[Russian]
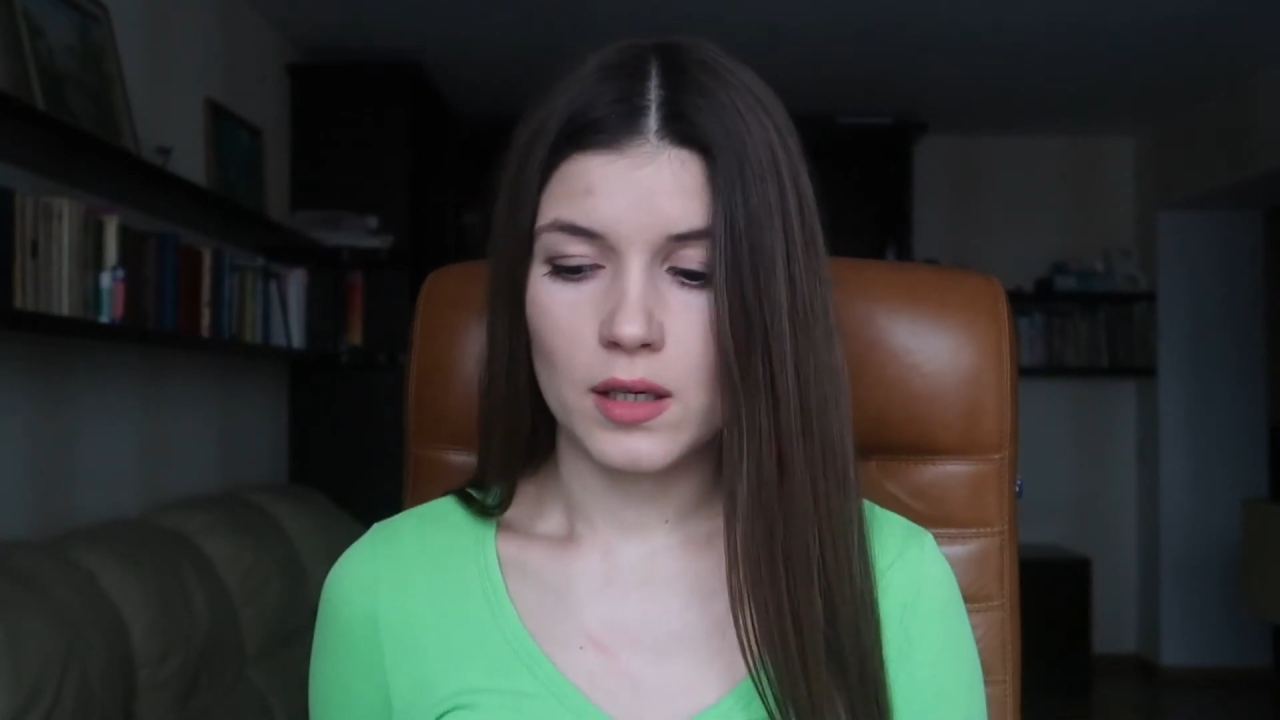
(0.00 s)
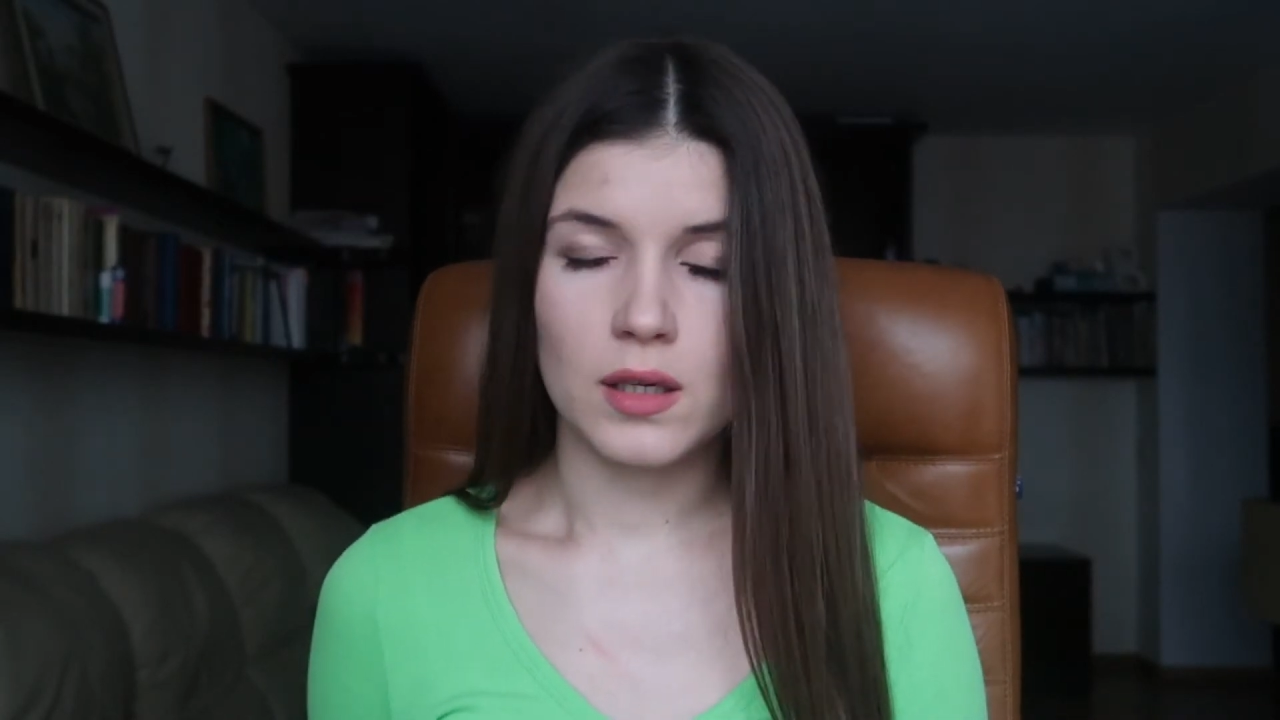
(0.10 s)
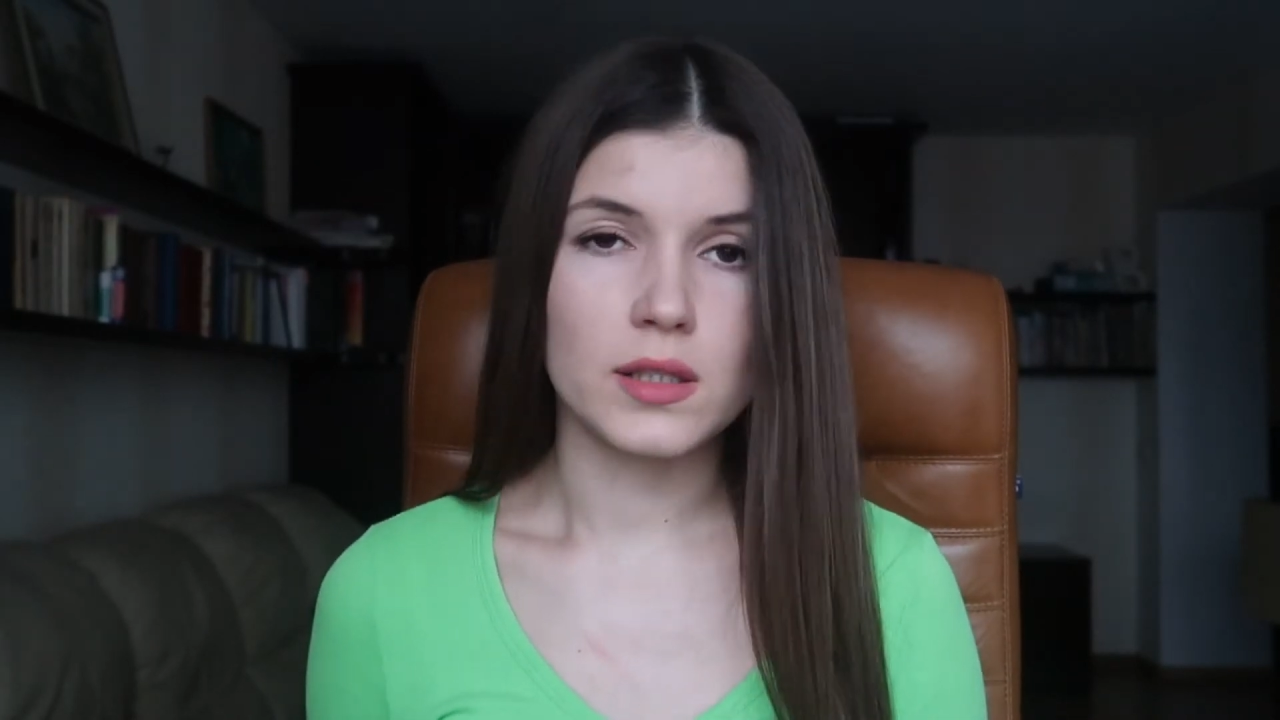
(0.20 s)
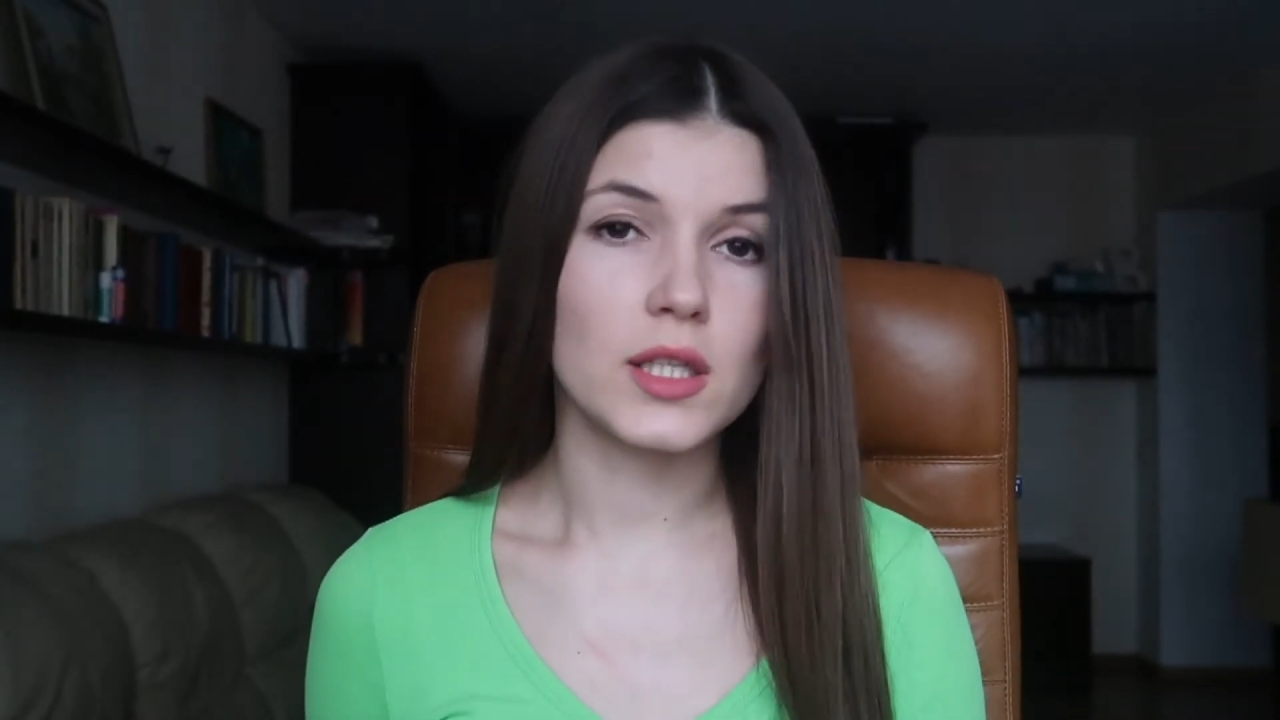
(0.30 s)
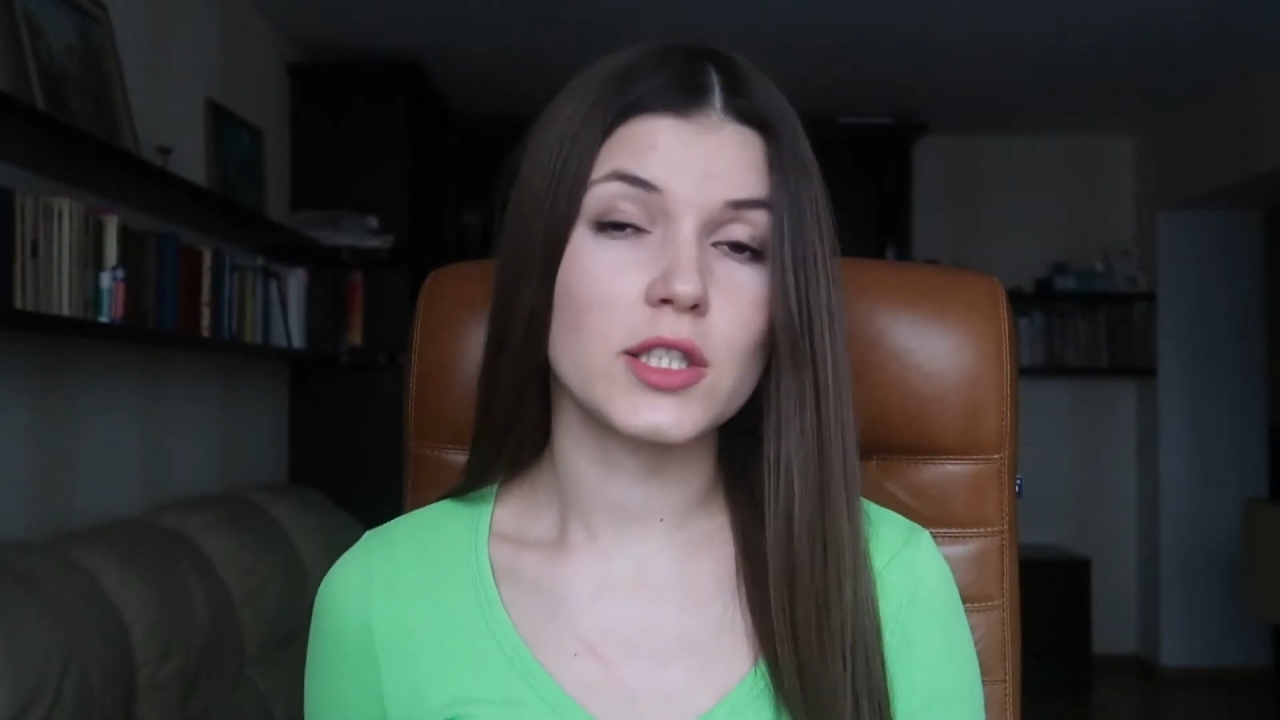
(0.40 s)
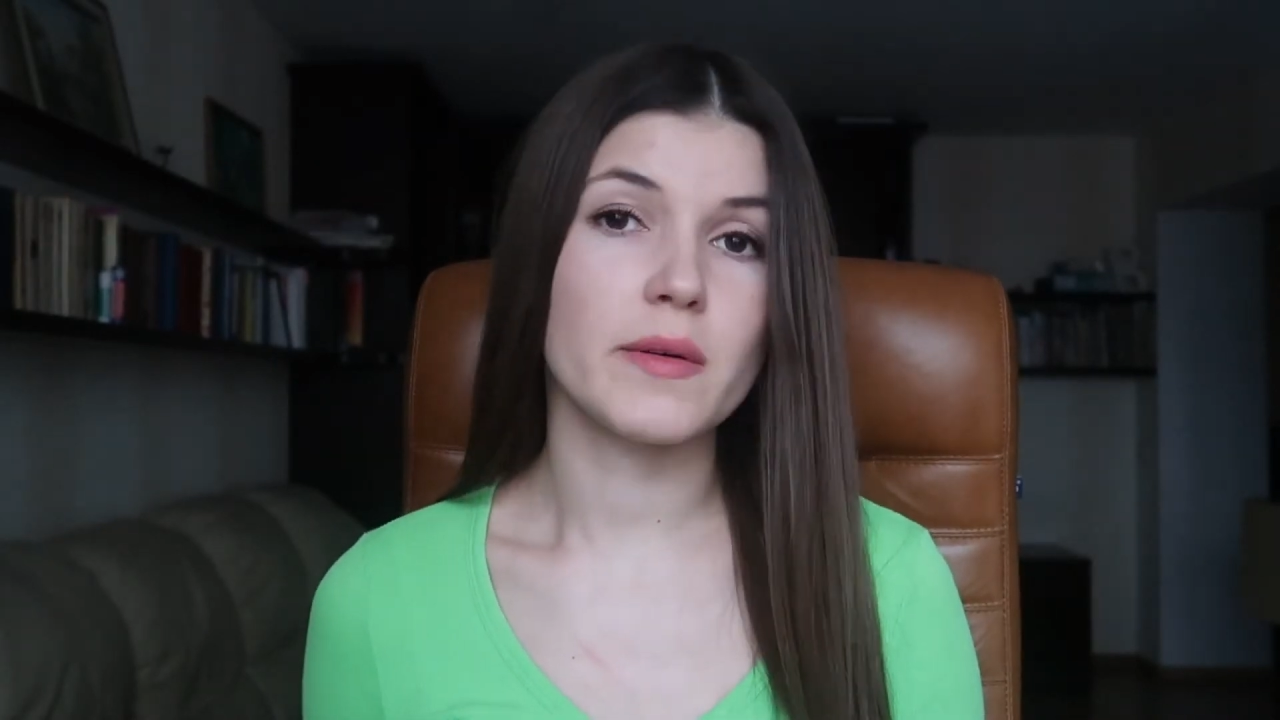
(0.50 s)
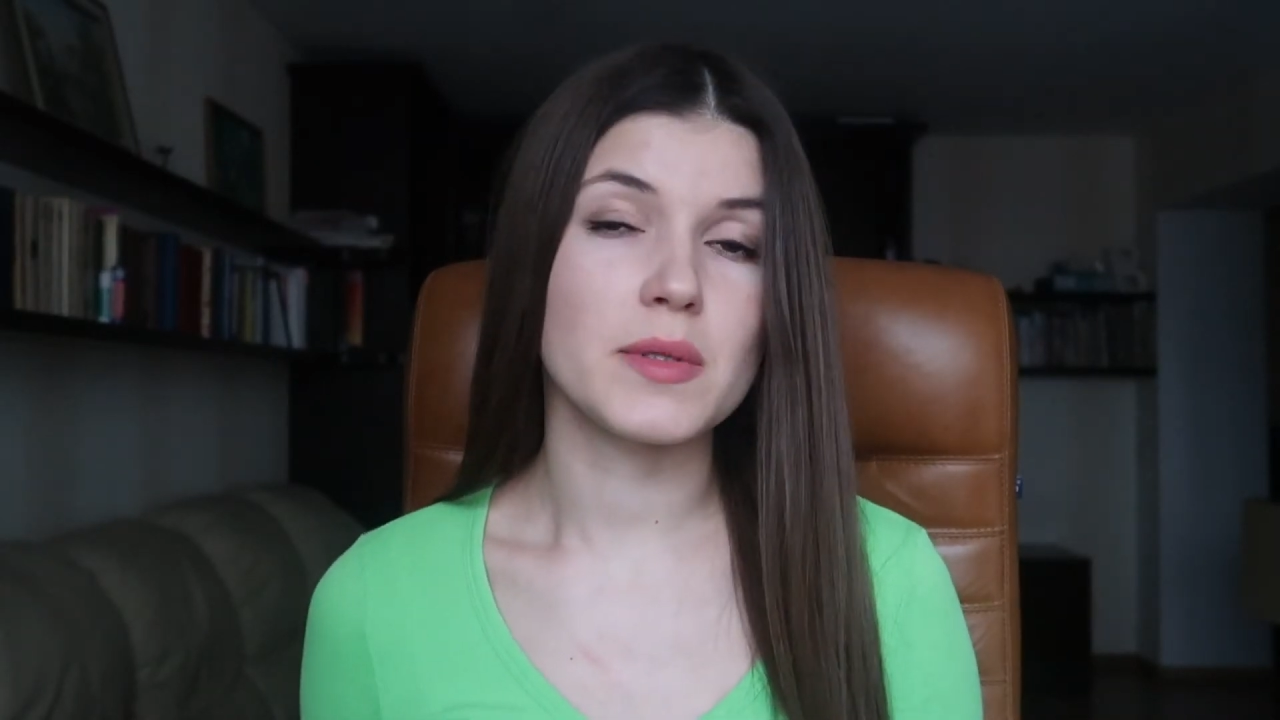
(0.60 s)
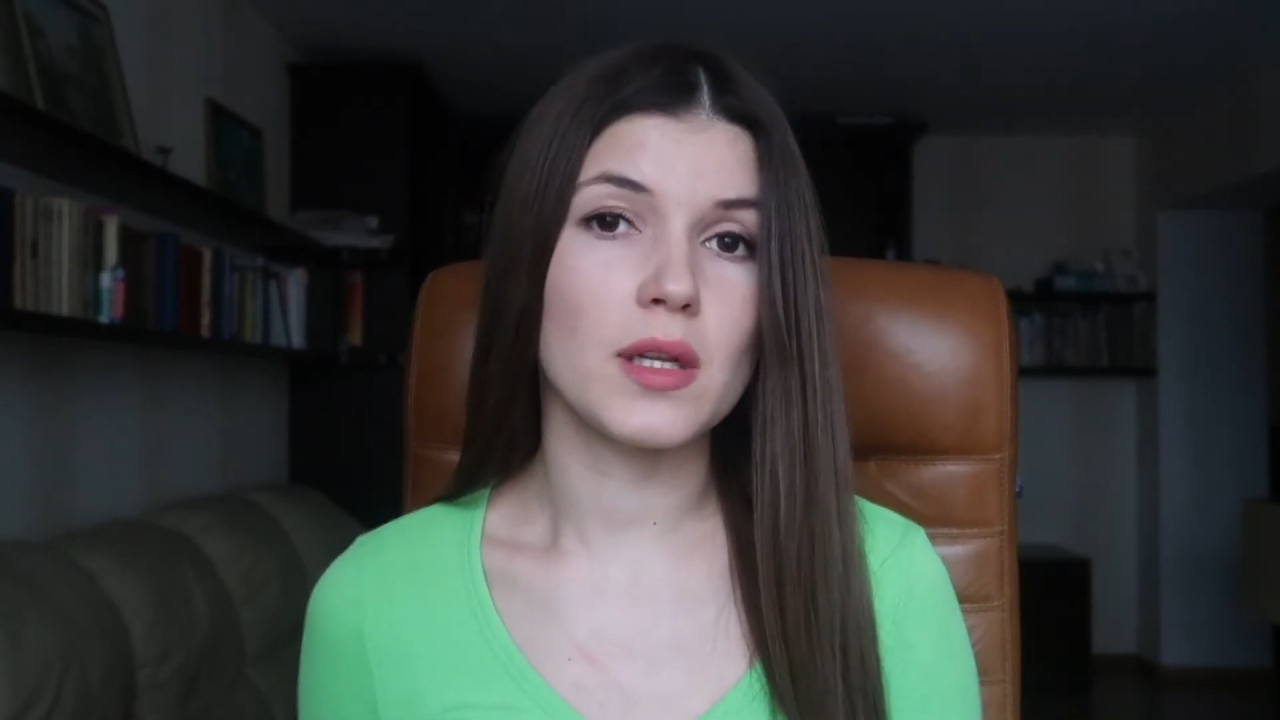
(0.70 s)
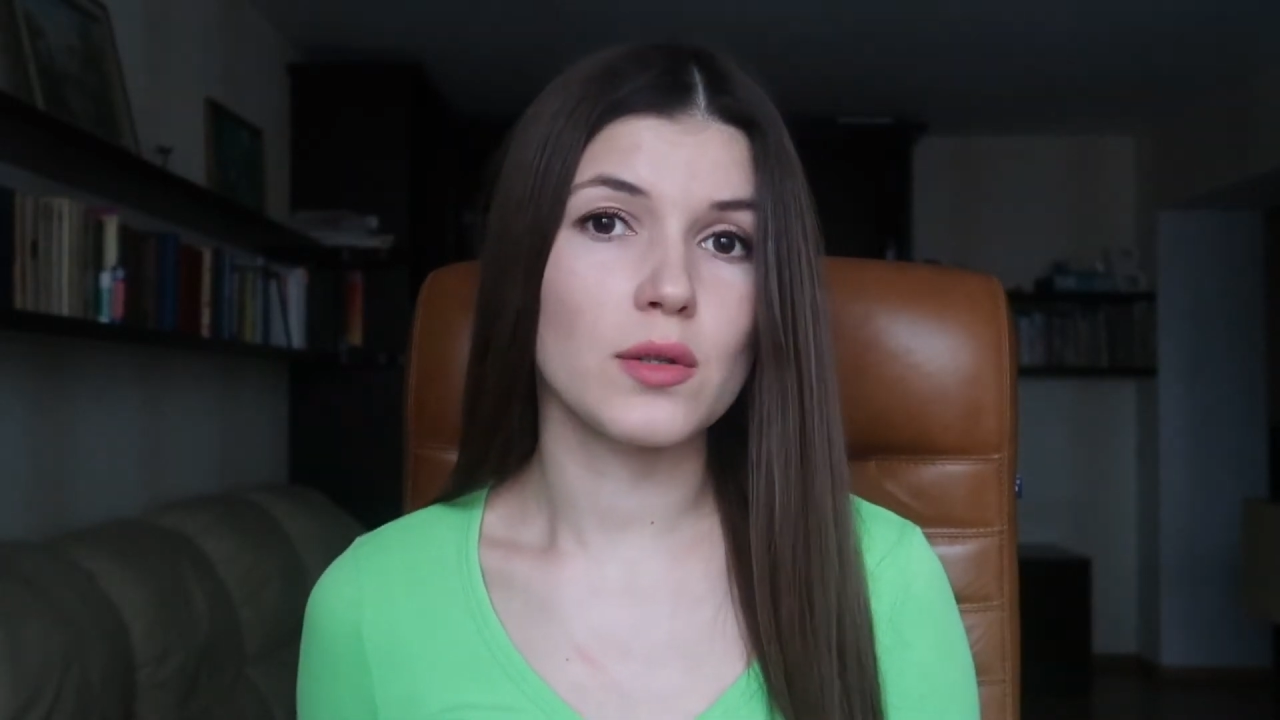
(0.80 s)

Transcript: А, также вам